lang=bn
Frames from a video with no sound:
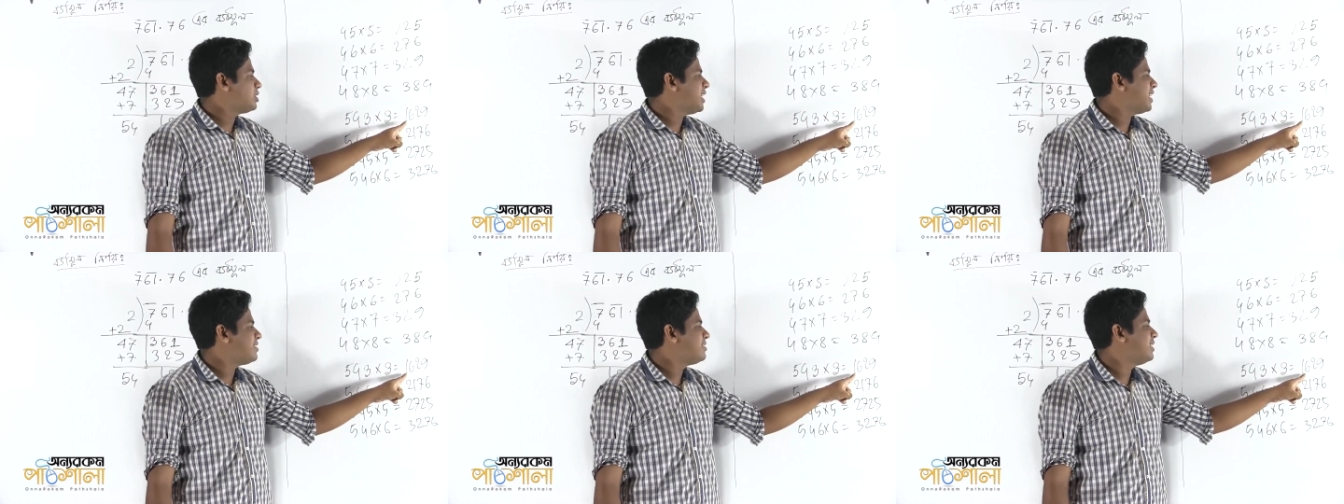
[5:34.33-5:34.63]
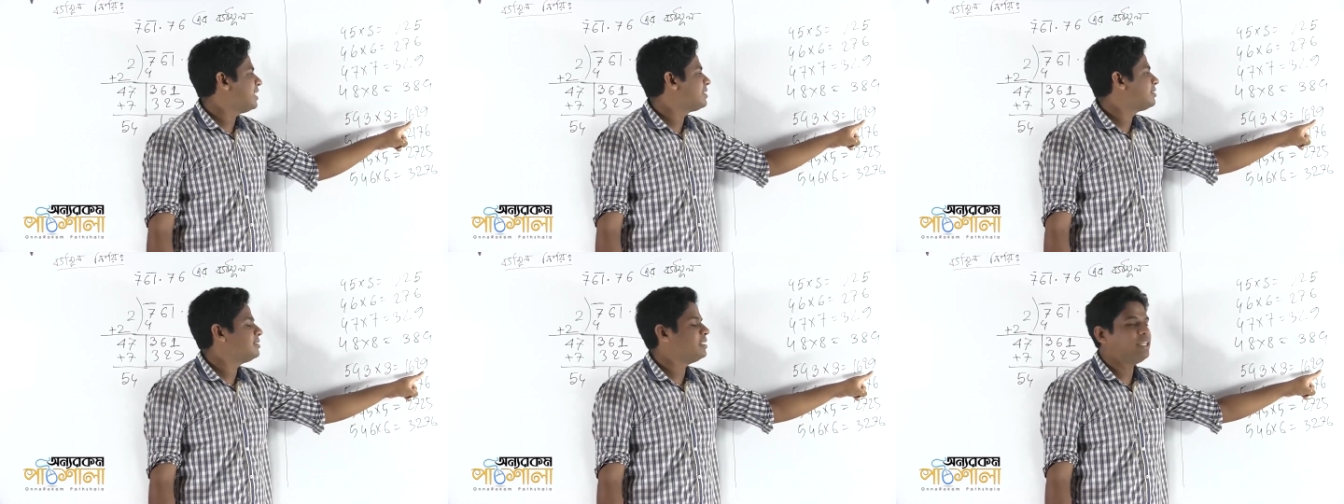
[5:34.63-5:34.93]
হচ্ছে
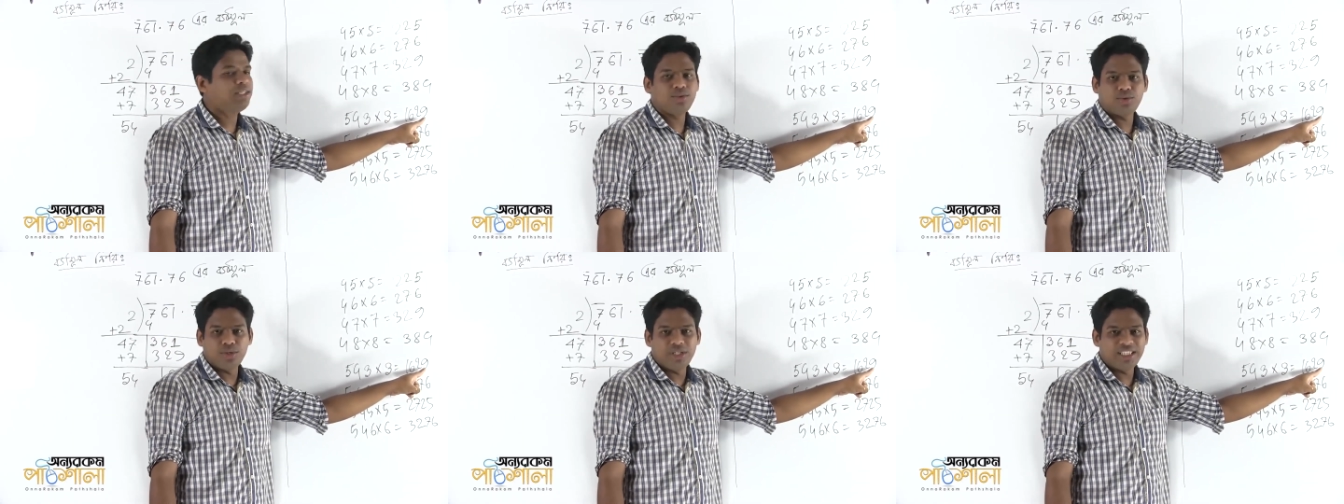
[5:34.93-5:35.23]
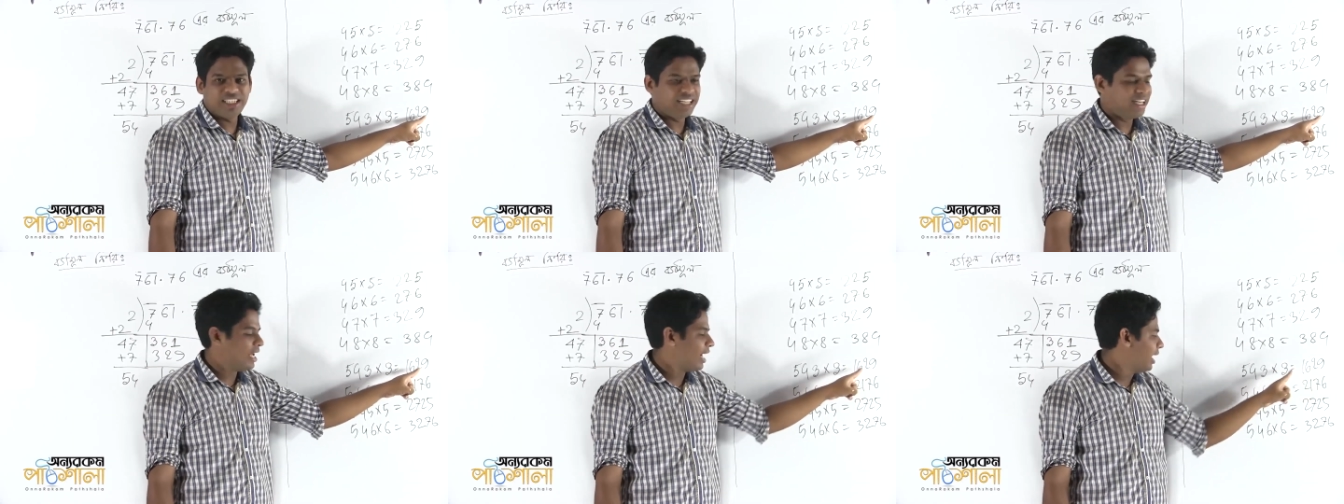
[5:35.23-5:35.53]
সিক্সটিন
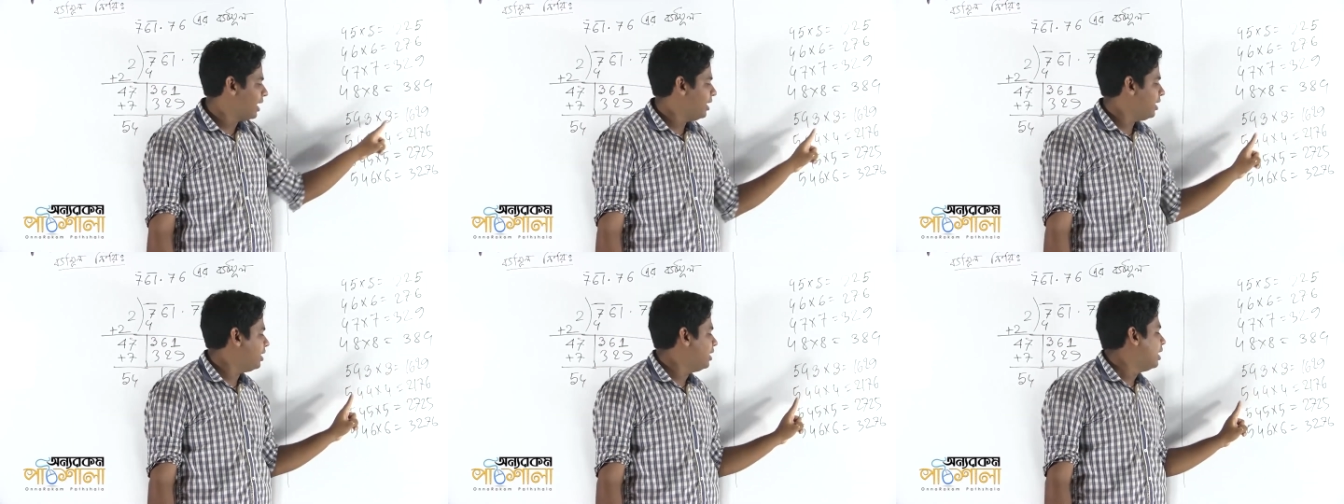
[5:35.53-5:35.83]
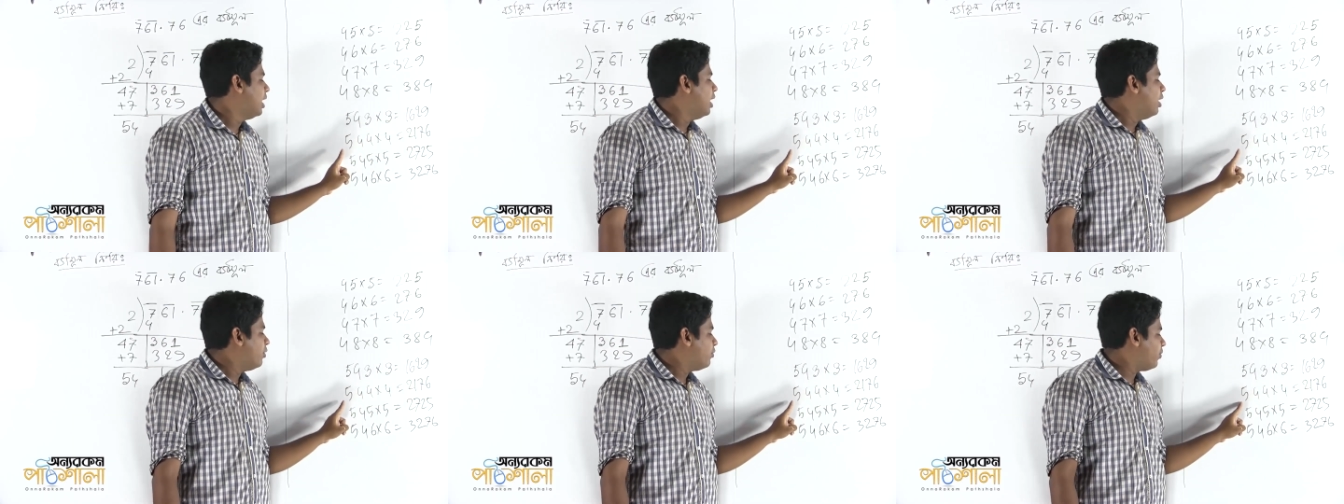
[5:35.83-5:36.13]
টোয়েন্টি নাইন
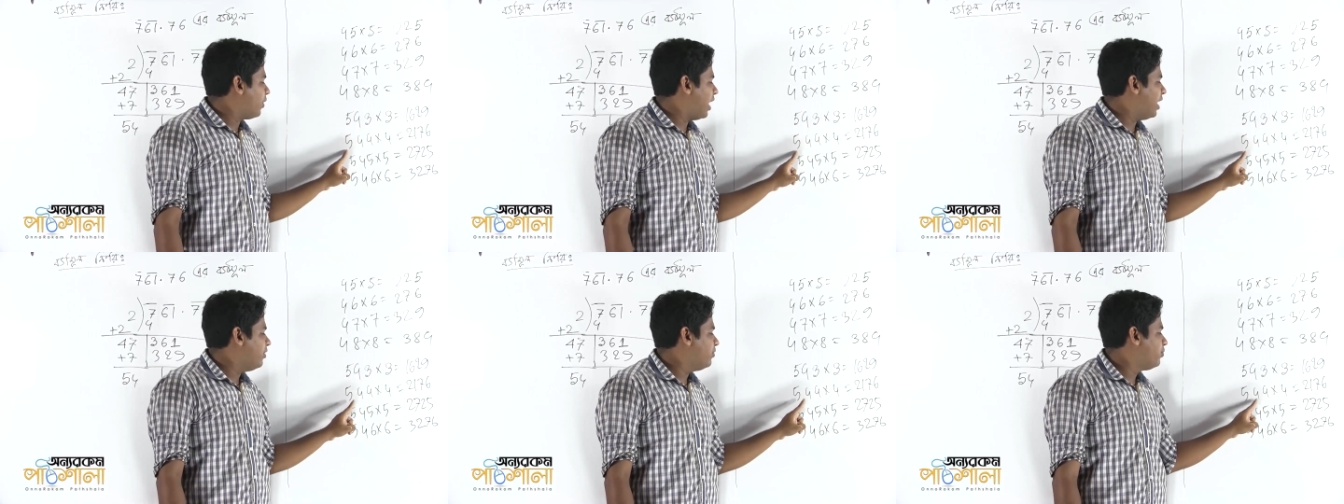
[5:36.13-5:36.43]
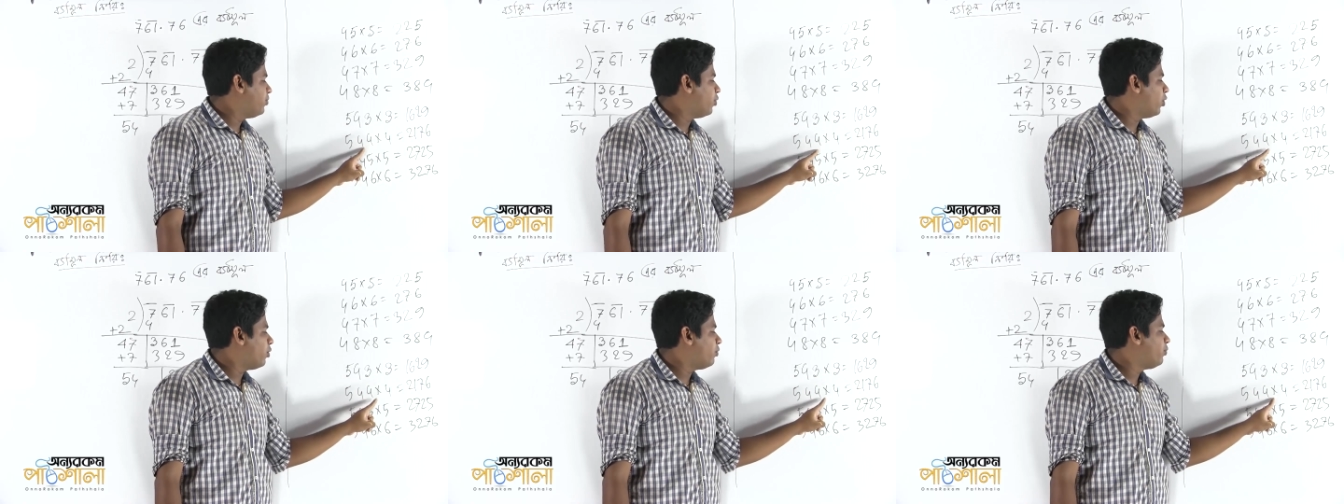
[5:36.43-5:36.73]
ফাইভ
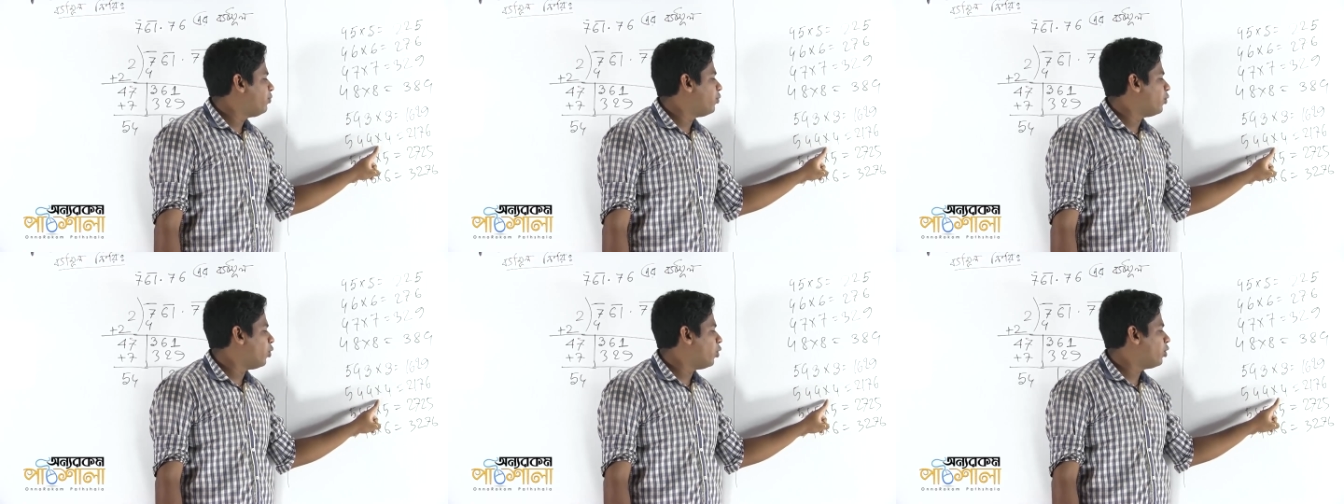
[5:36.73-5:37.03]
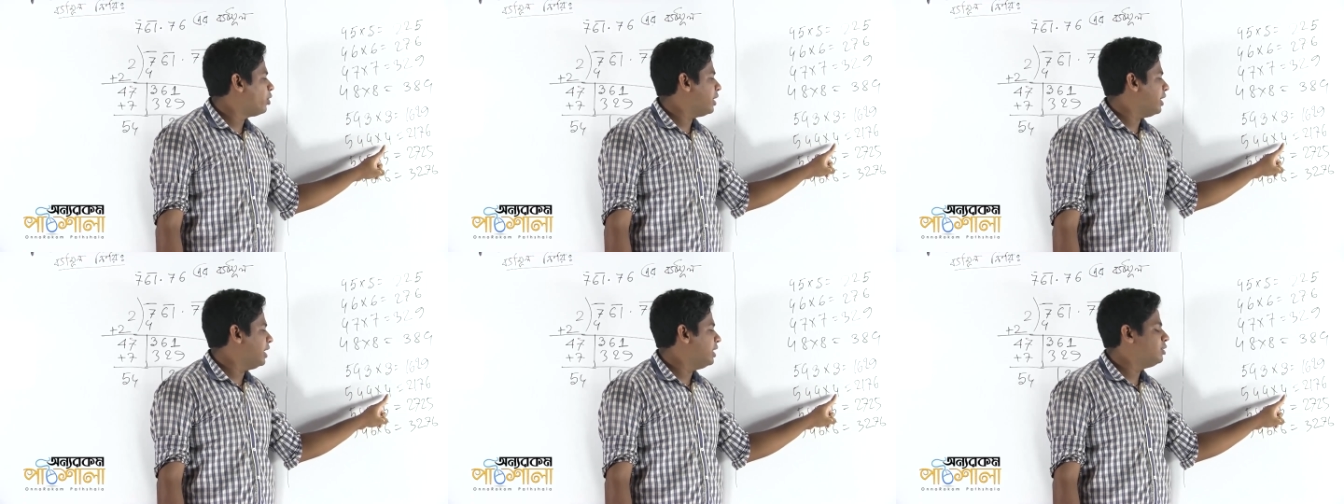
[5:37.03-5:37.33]
ফোর
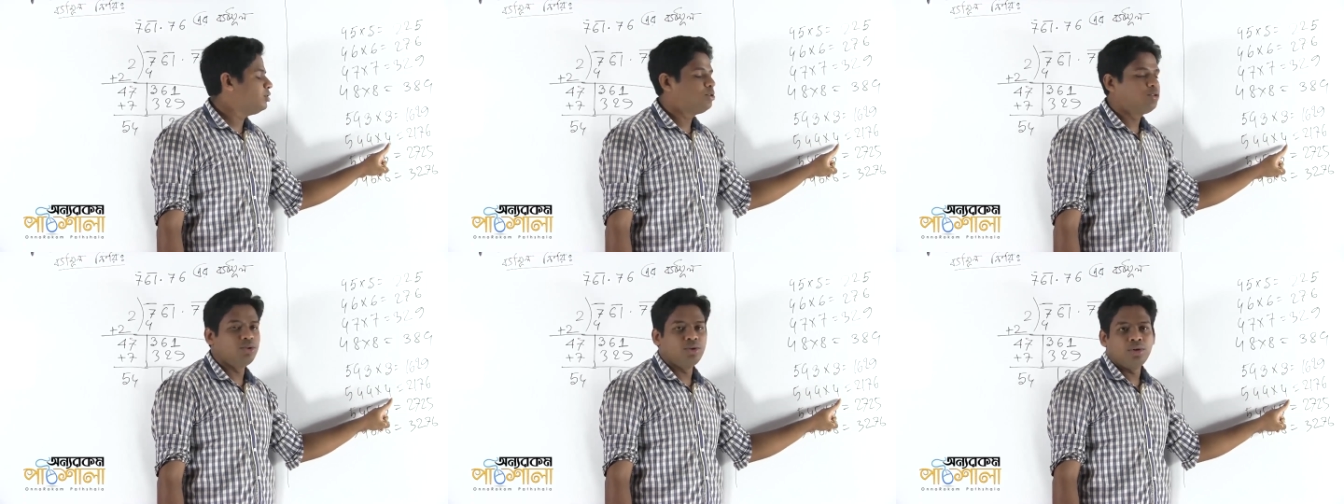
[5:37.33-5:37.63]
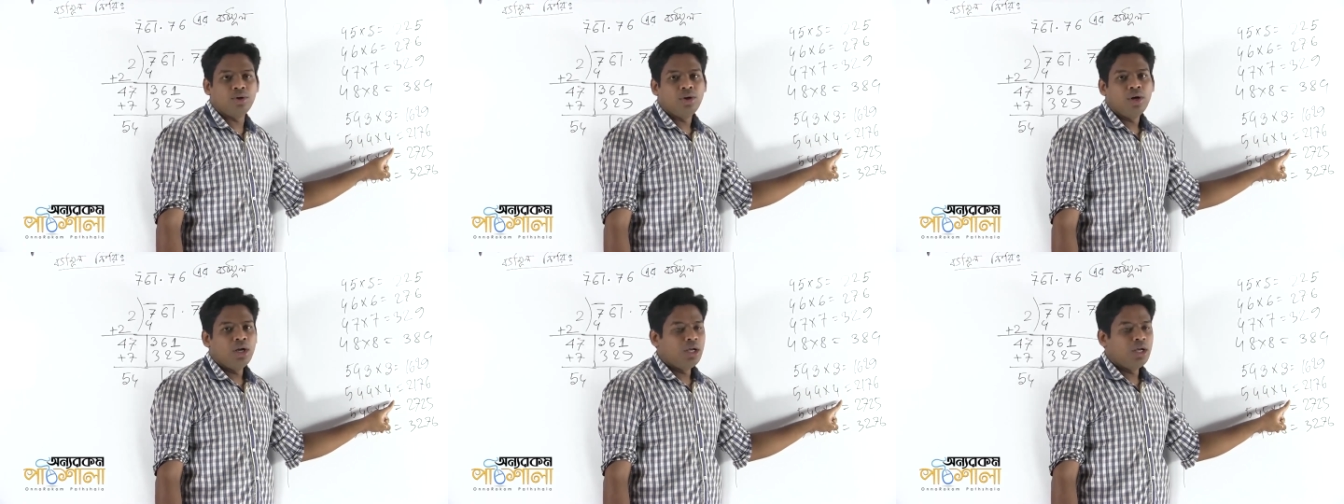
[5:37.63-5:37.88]
ফোর ইন্টু